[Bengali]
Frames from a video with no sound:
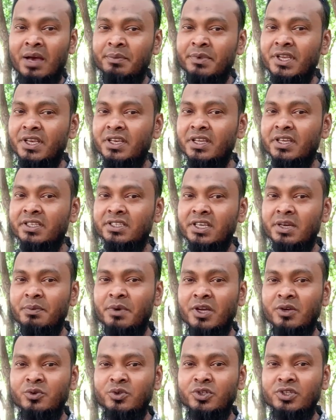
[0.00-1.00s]
আমি নিজে
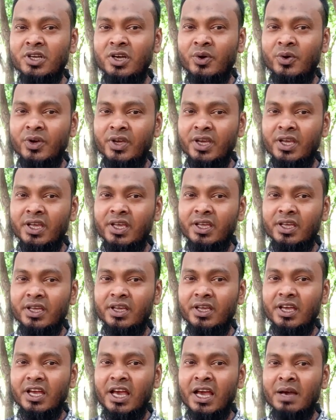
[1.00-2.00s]
মানুষটা হয়ে
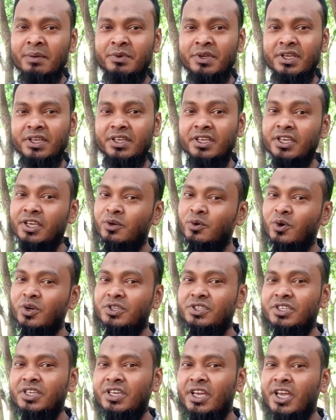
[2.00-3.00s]
আমি কি
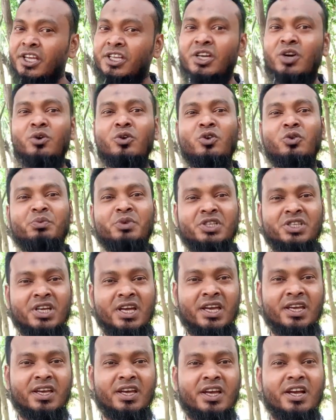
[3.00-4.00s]
করছি এটা হলো
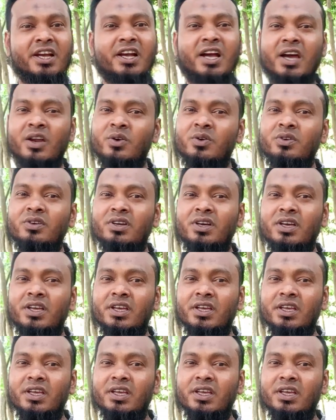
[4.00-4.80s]
বিষয় কারণ